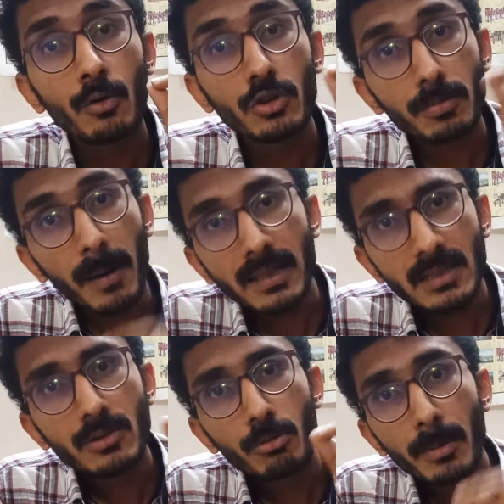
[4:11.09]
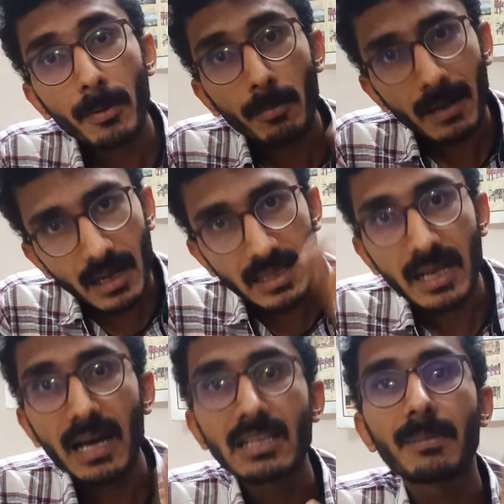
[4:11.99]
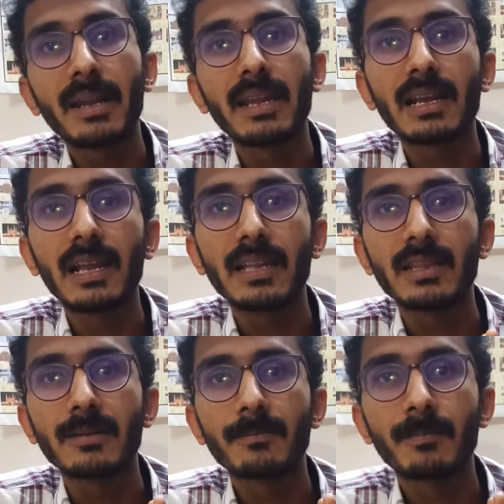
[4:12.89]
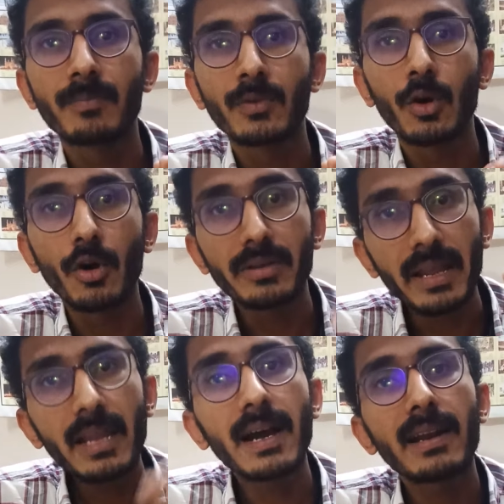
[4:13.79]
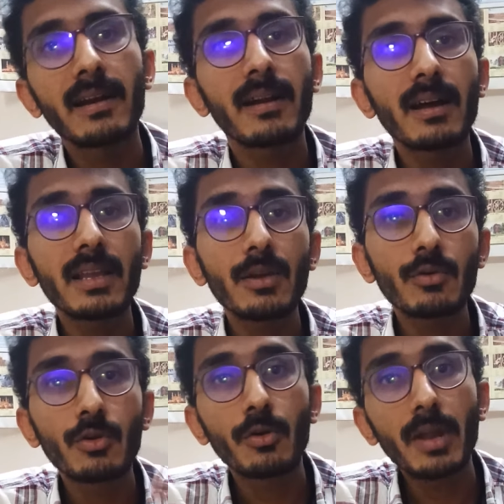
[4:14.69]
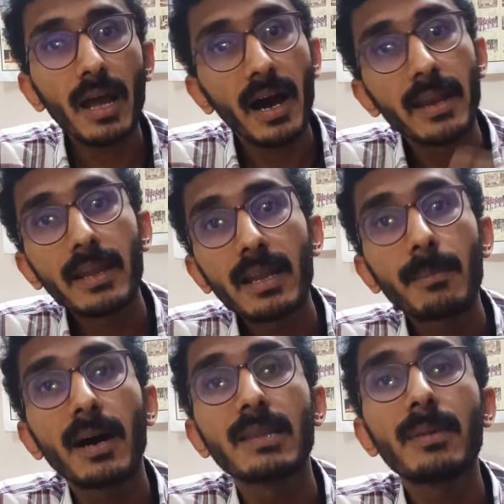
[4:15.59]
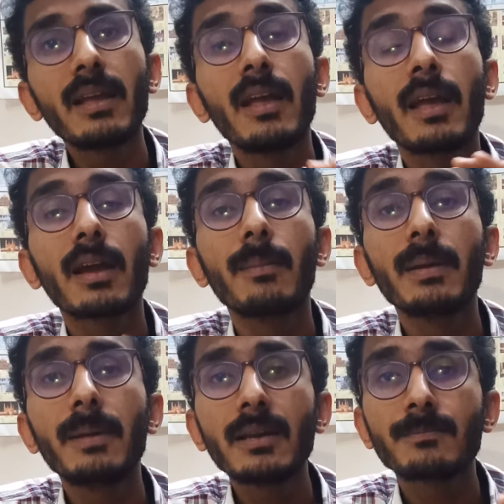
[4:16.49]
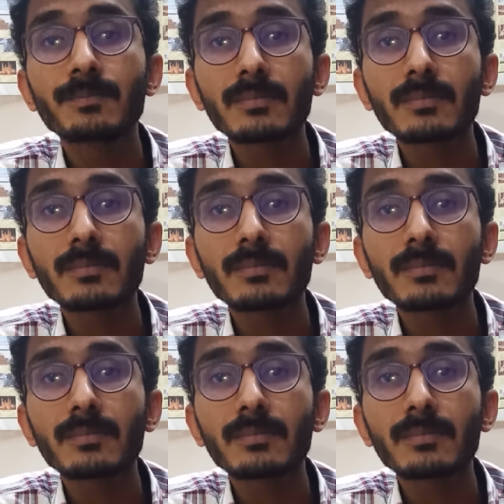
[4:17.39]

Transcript: उत्पादित द्वीपों पर अधिकार जमाने के लिए आए थे और यही कारण रहा कि उन्होंने आने के बाद में कभी भी